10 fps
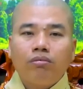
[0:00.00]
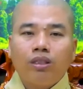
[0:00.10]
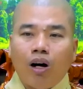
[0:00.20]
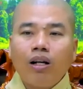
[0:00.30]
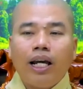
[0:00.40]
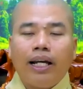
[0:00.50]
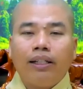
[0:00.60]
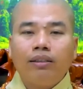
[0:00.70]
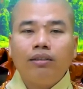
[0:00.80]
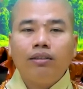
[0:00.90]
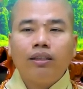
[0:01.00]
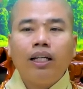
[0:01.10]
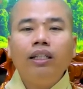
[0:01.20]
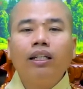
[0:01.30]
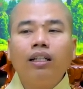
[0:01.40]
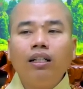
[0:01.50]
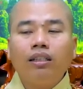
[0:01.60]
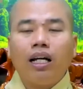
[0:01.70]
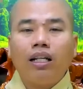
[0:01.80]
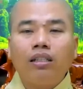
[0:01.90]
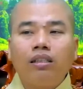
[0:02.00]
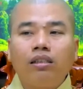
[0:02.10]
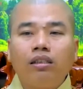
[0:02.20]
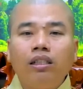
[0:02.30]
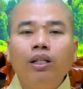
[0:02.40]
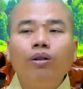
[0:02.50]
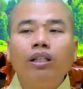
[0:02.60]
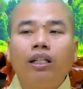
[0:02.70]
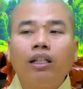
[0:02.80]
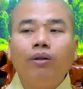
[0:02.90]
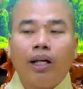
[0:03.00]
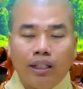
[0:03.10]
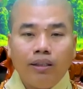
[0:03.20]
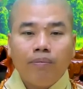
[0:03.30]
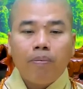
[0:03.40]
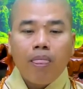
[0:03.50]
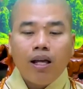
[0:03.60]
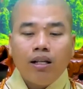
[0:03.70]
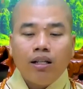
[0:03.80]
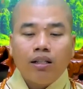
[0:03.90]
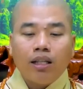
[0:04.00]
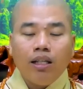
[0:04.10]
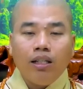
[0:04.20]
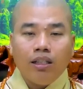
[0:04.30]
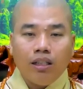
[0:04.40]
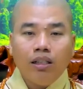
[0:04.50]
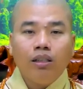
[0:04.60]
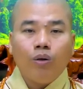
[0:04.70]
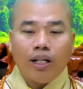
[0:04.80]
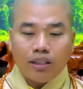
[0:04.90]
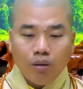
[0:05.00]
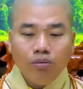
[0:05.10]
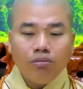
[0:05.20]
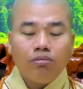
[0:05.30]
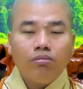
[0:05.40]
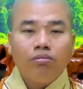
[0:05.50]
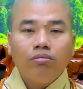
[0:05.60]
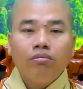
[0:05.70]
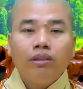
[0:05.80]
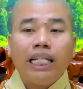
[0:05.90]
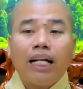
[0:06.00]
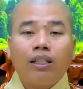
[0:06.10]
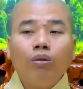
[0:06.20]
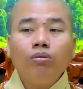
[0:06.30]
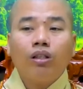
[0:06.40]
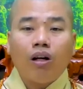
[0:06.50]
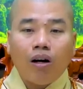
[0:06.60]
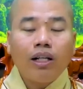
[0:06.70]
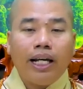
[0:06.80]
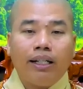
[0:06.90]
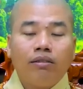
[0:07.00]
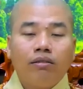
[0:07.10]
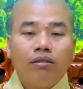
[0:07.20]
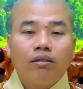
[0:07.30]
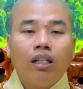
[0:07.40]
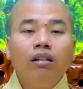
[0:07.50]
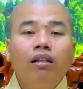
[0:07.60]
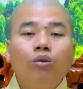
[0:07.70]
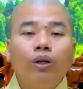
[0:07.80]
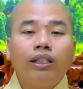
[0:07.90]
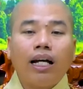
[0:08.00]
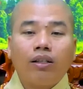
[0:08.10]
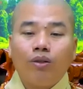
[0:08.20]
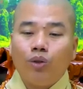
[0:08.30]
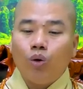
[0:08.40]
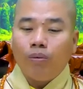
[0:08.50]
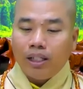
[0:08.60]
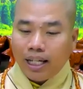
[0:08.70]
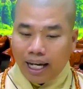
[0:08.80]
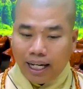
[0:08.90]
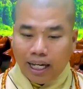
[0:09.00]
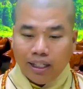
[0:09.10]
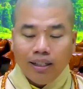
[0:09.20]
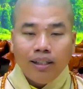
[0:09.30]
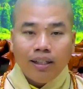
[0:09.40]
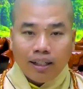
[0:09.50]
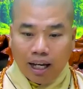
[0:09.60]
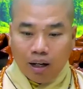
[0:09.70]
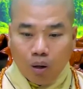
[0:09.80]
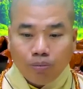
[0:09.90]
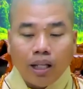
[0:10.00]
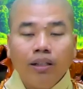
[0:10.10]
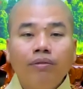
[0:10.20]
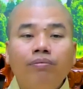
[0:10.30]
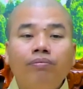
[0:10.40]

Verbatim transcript: rõ ràng khi những đức đã nêu lên những điều này thì những người quản chúng nhắc chúng cho rõ ràng để đưa lên quy tắc cho chùa mình càng ngày càng ổn định